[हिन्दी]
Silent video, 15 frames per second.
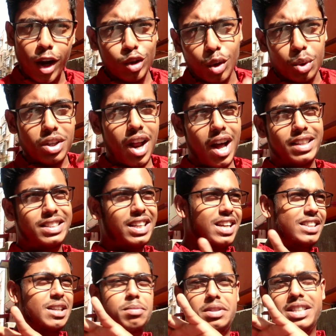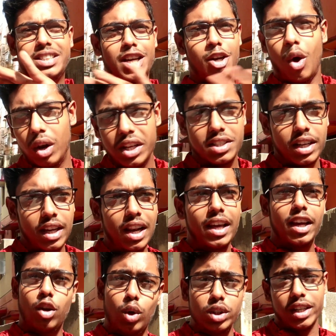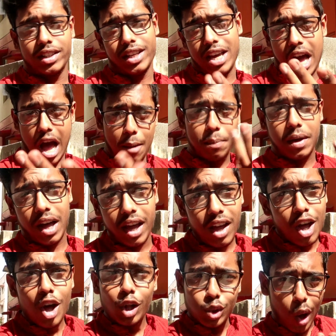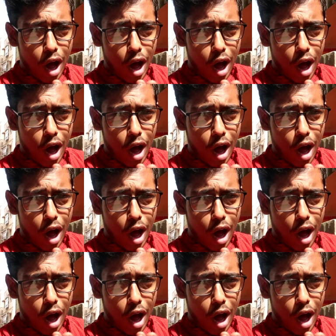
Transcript: मेरे को तो उतना अच्छा ये सब चीज़ का नॉलेज नहीं है लेकिन हो सकता है कि आपका है